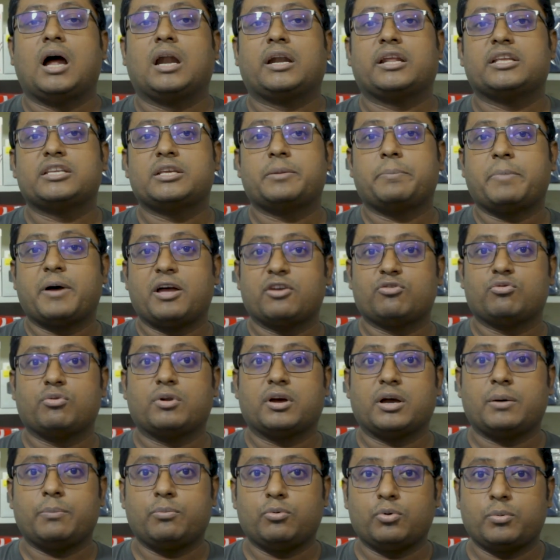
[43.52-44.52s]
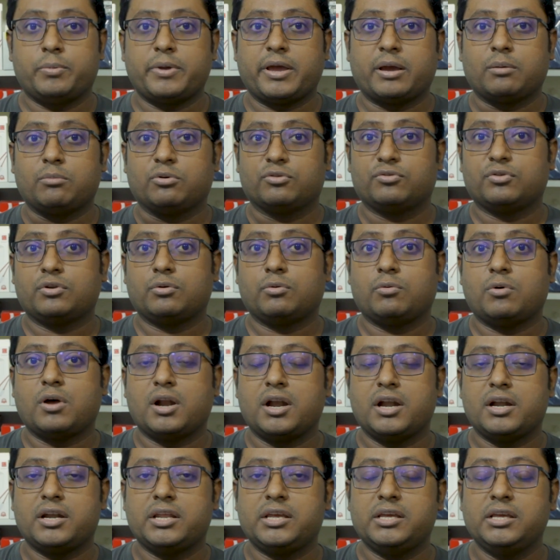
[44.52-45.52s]
আট হাজার পাঁচশো টাকা পড়বে এক বছর
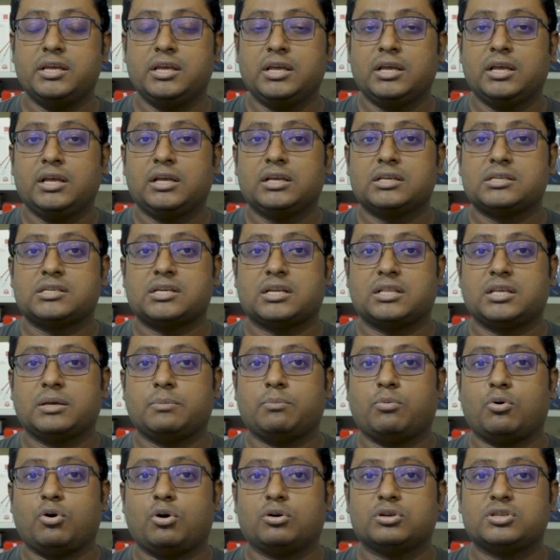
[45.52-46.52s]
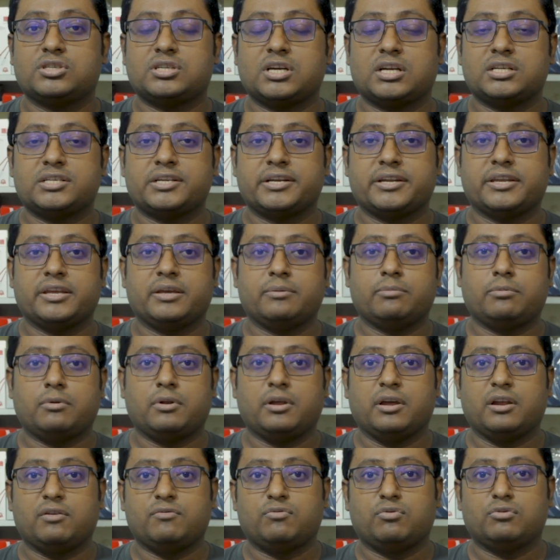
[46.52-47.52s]
ওয়ারেন্টি সাথে বক্স চার্জার কেবল
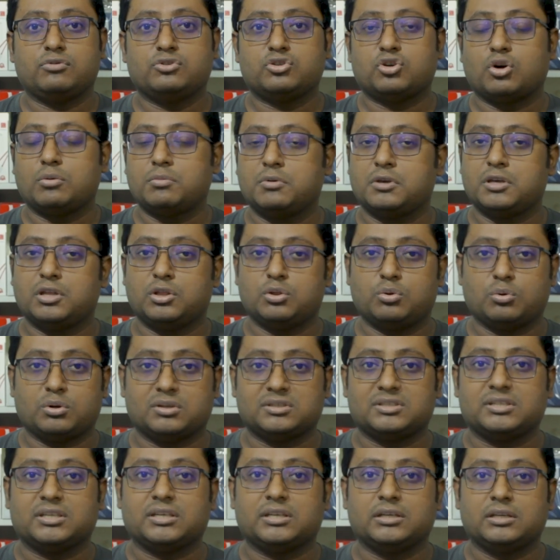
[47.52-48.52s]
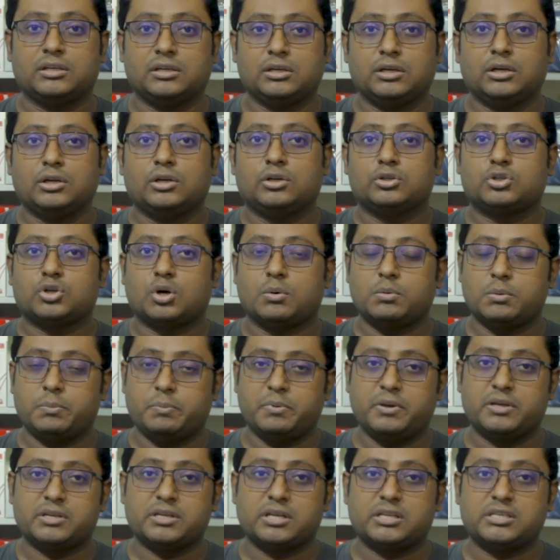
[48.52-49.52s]
হেডফোন সবই কিন্তু আছে সবই
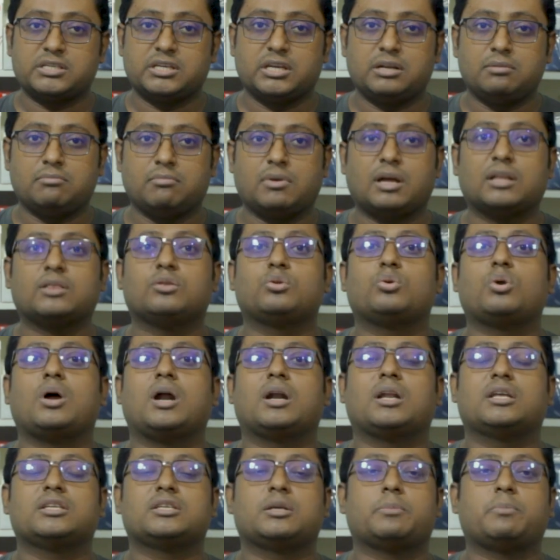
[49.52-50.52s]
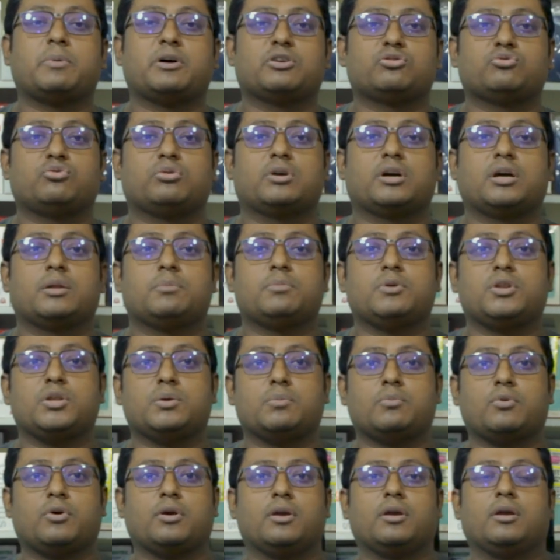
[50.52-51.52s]
পেয়ে যাচ্ছেন মাত্র আট হাজার পাঁচশো টাকা
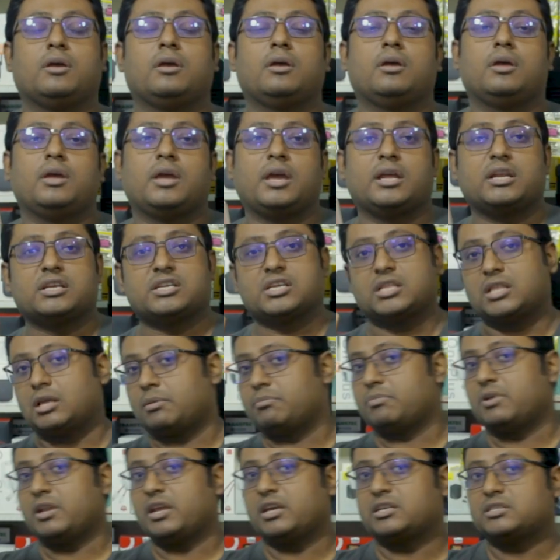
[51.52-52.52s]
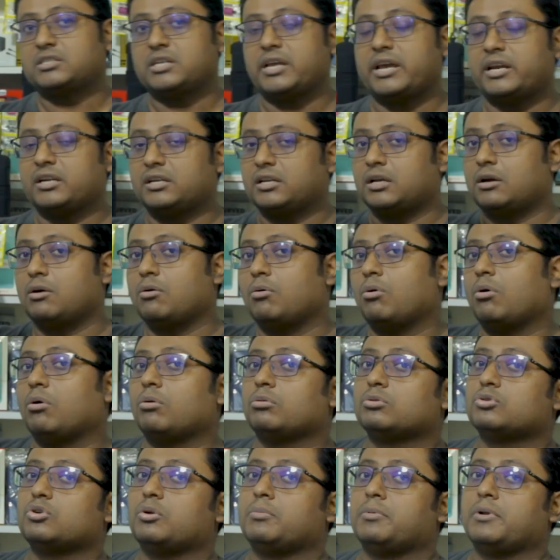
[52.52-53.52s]
বিনিময়ে এর সাথে আপনার এক্সট্রা এক টাকাও
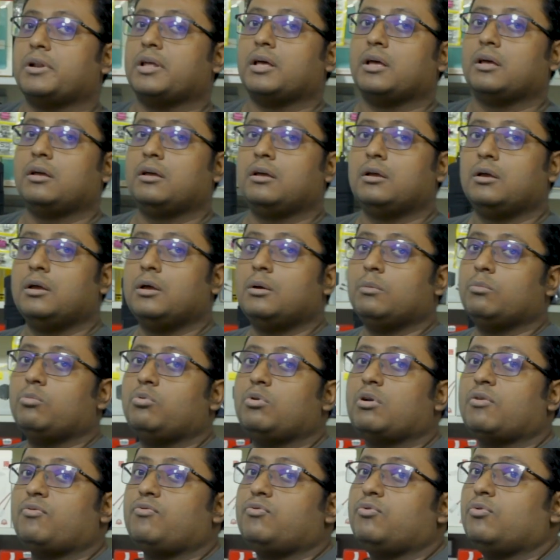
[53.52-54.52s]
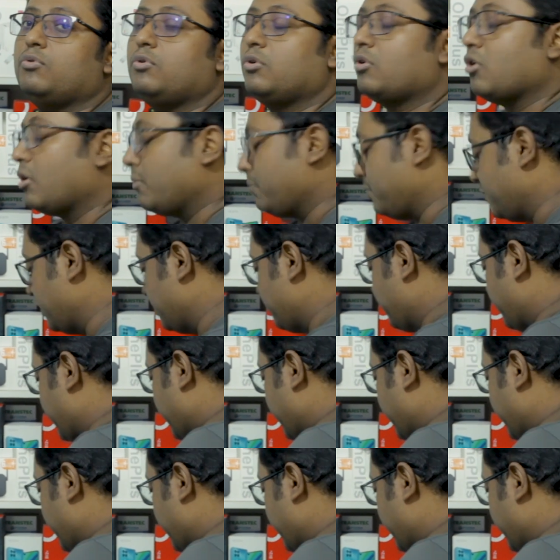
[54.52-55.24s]
খরচ হবে না পুরো ফুল কমপ্লিট